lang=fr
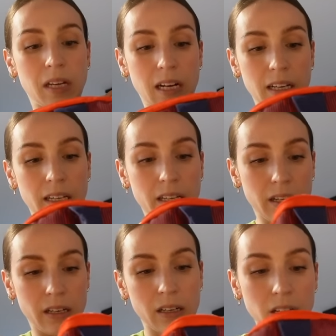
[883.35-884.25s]
clés,
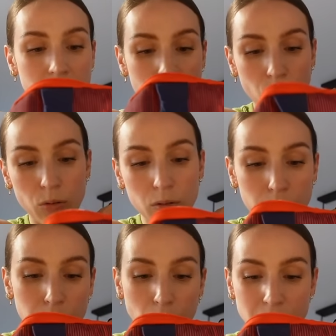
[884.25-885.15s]

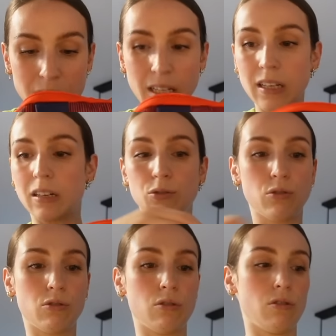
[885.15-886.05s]
au euh, mon sel, tout
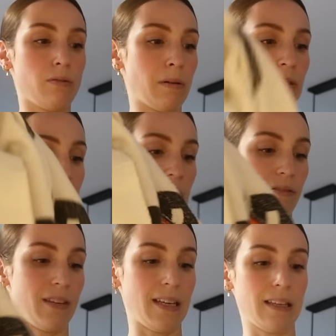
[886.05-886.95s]
ça, ma petite
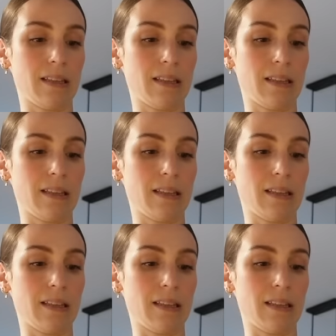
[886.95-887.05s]
serviette.